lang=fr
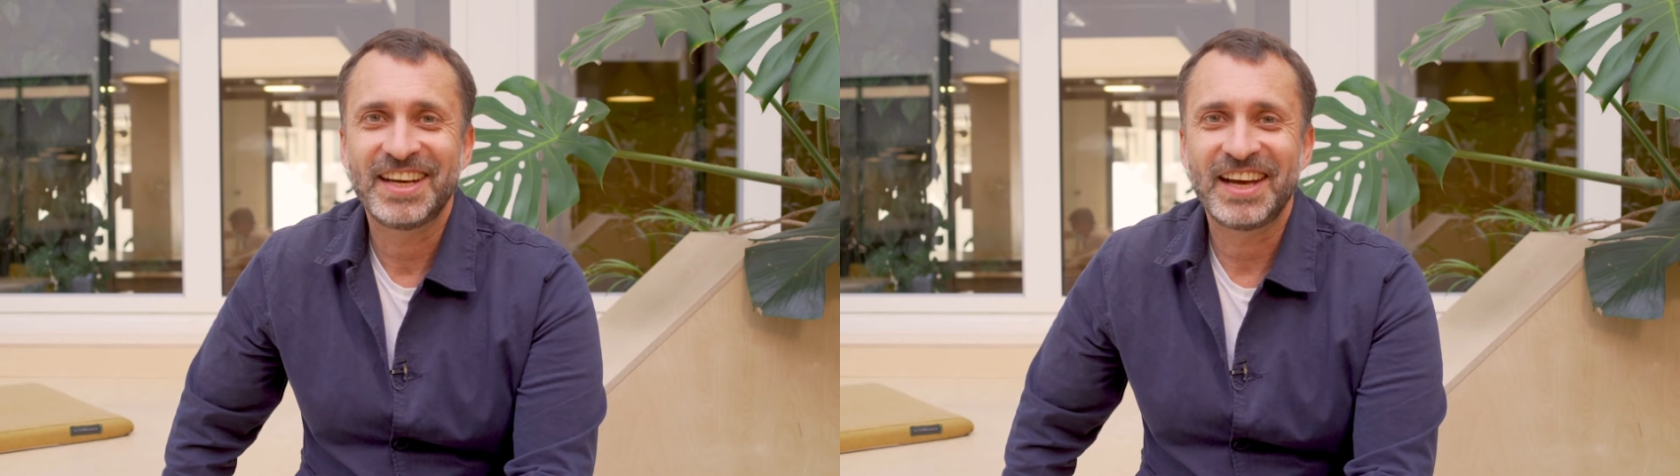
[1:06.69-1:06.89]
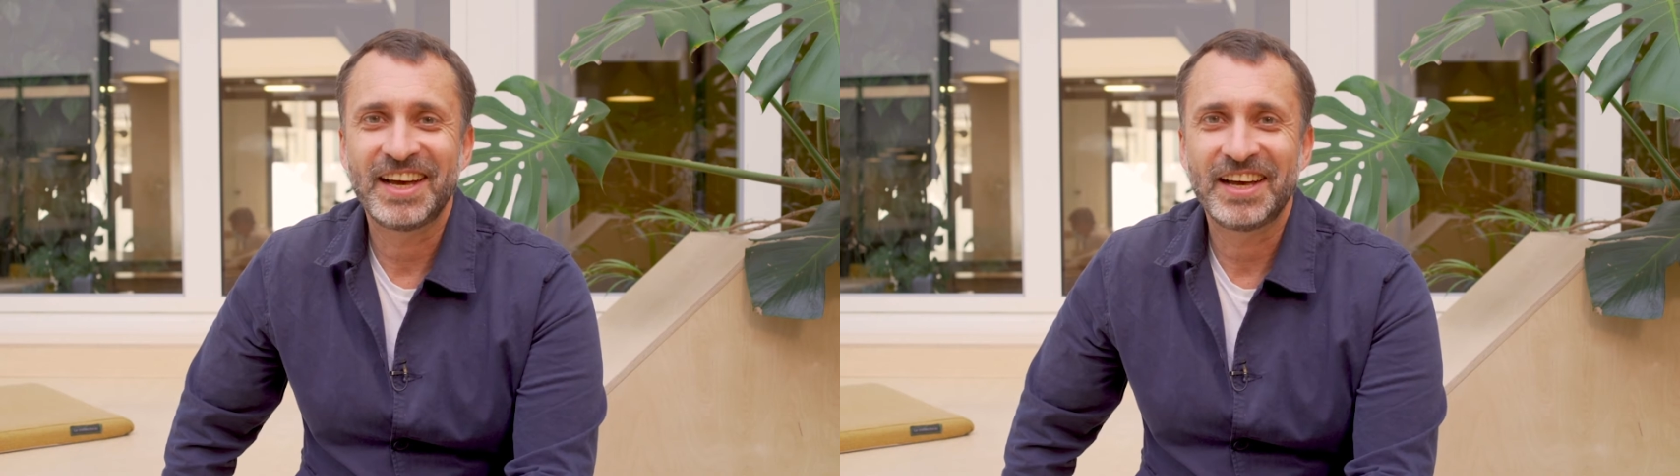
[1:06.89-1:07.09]

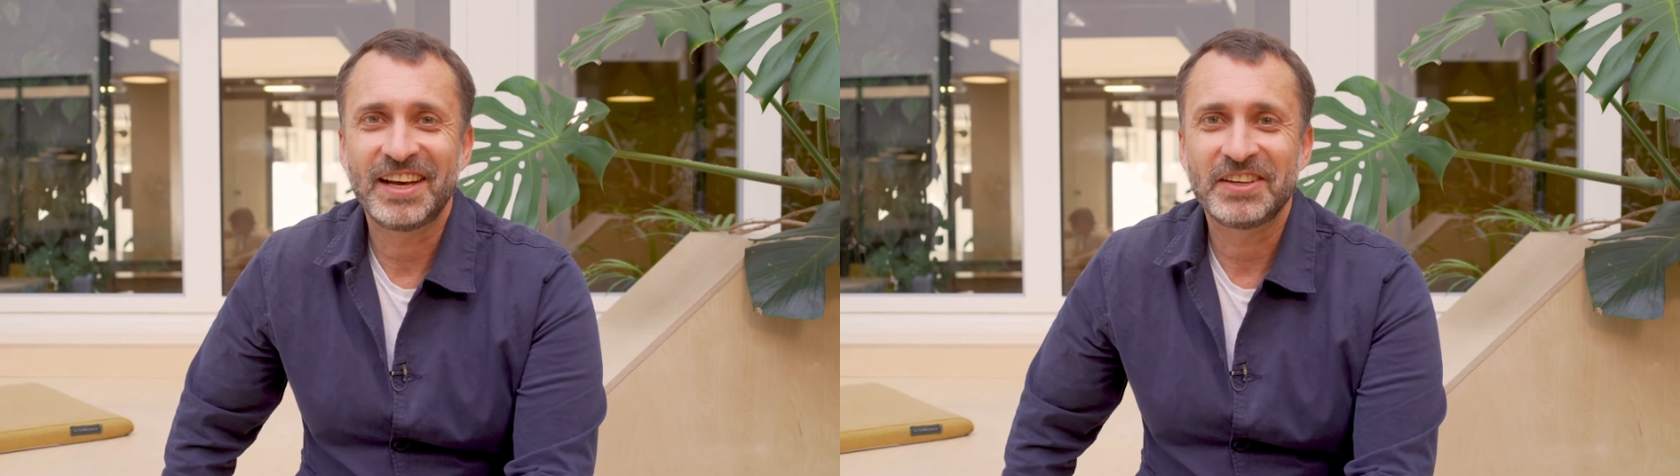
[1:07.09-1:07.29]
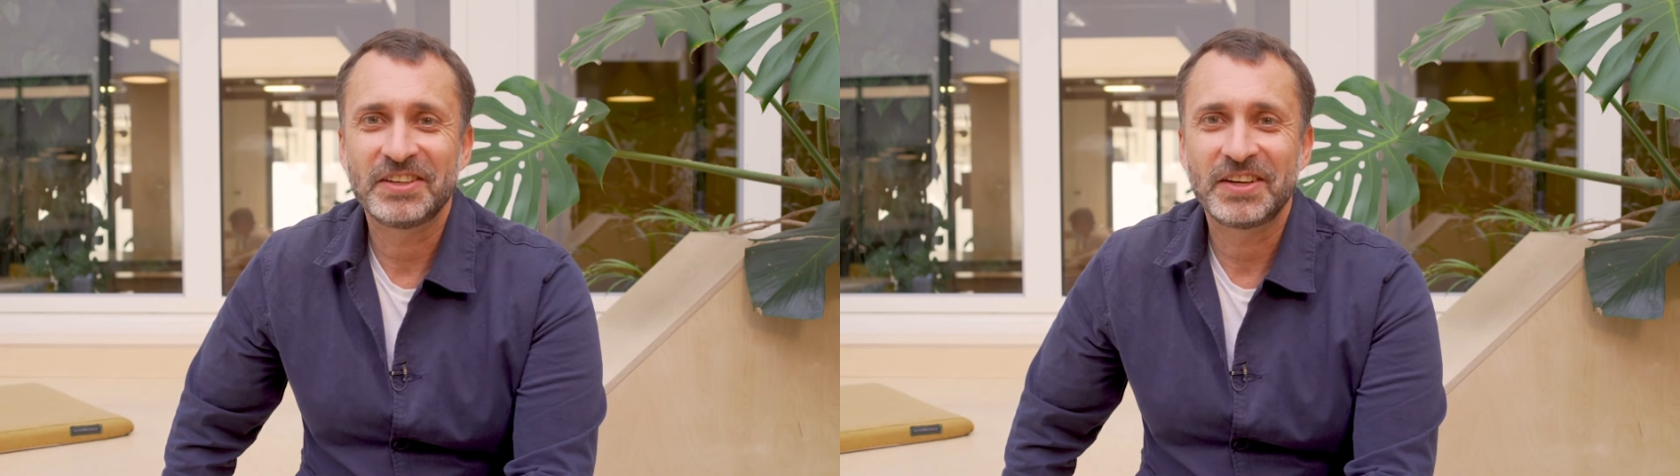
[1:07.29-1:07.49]

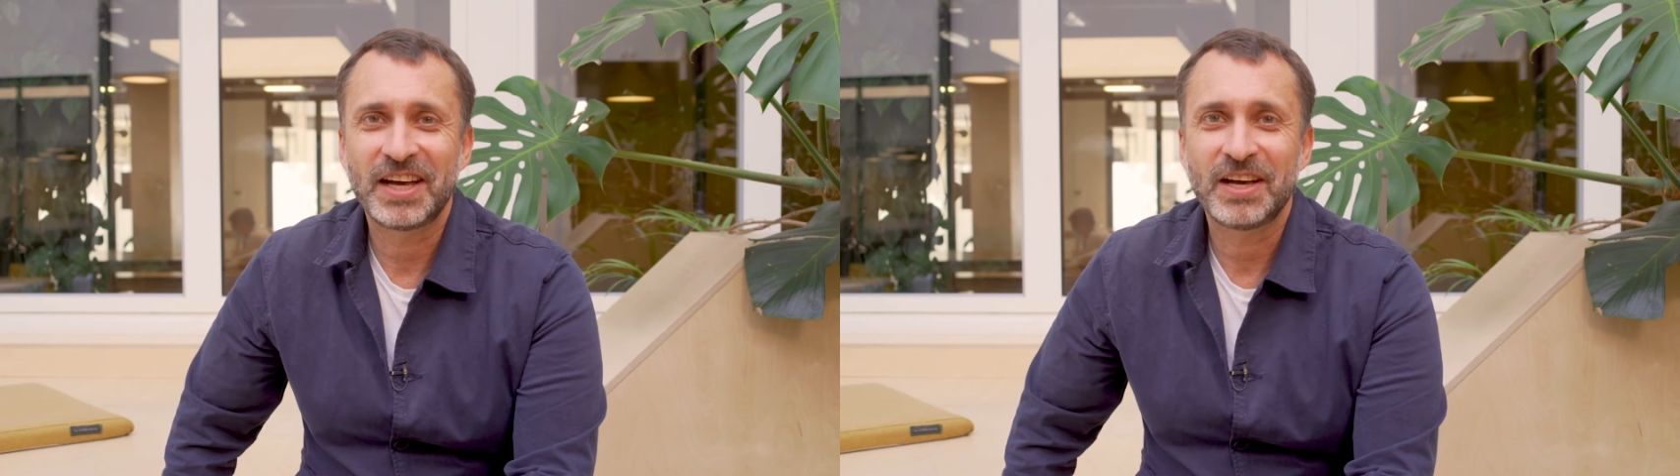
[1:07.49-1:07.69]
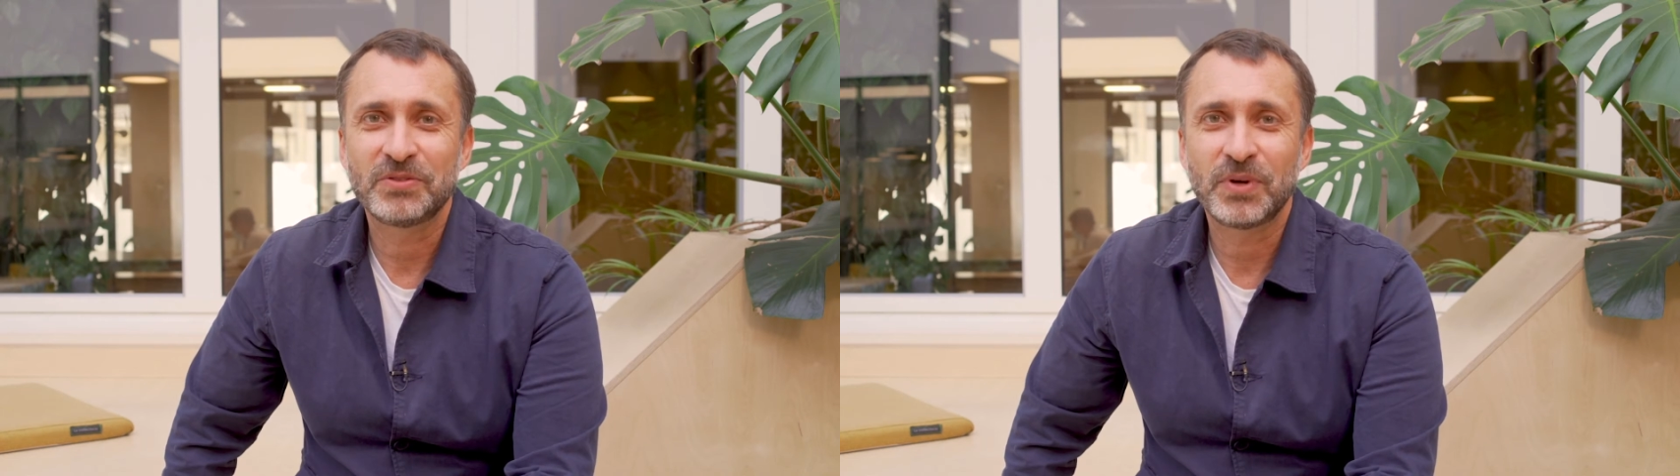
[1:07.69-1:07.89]
à,
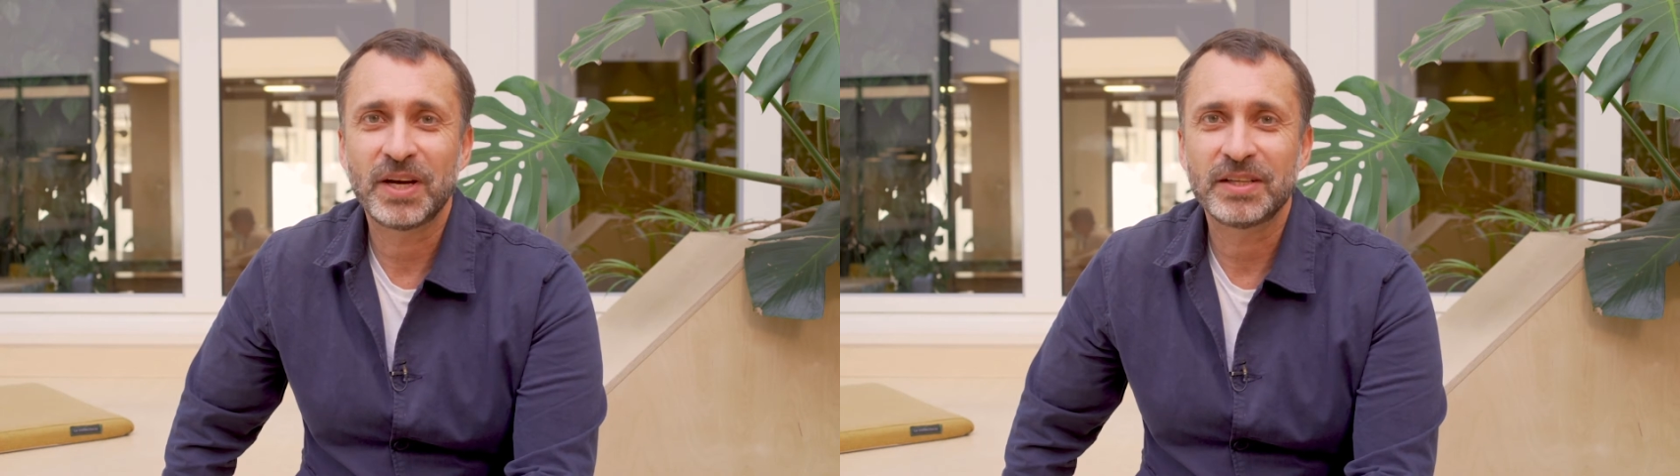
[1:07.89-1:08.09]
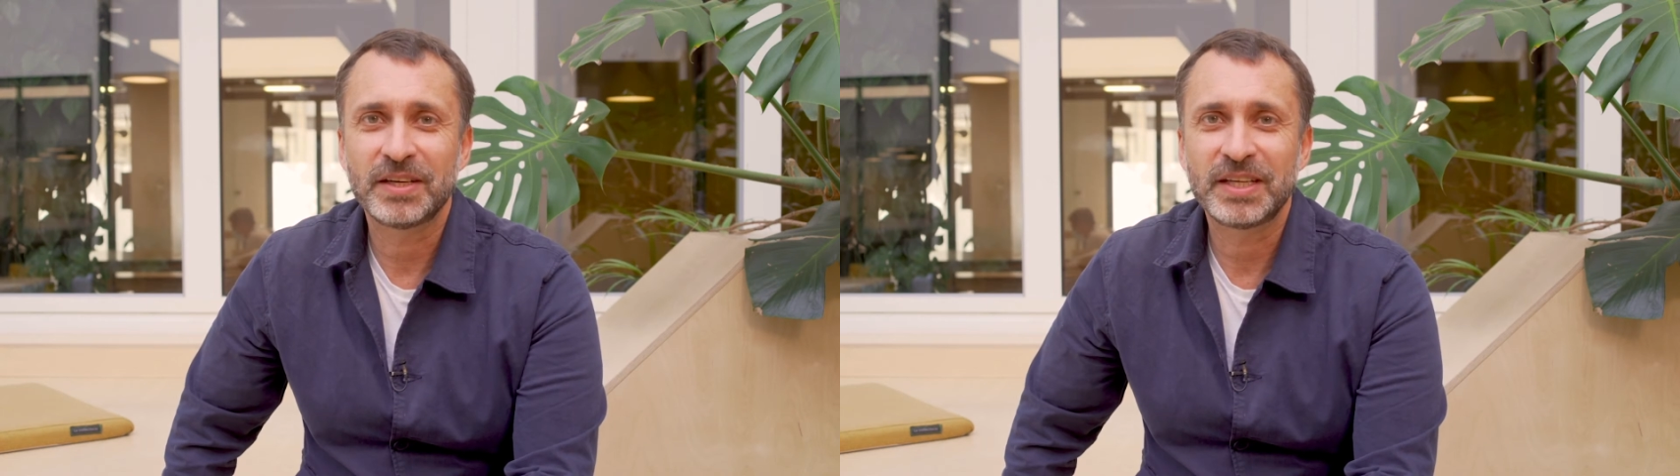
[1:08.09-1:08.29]
à,
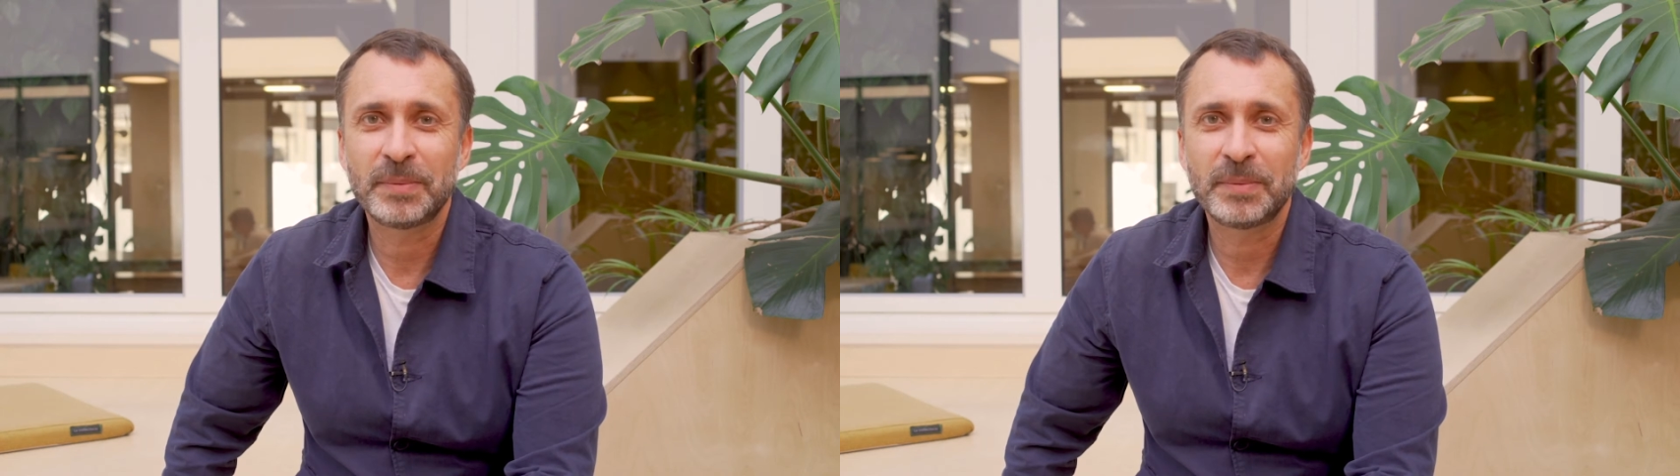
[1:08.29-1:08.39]
avoir un,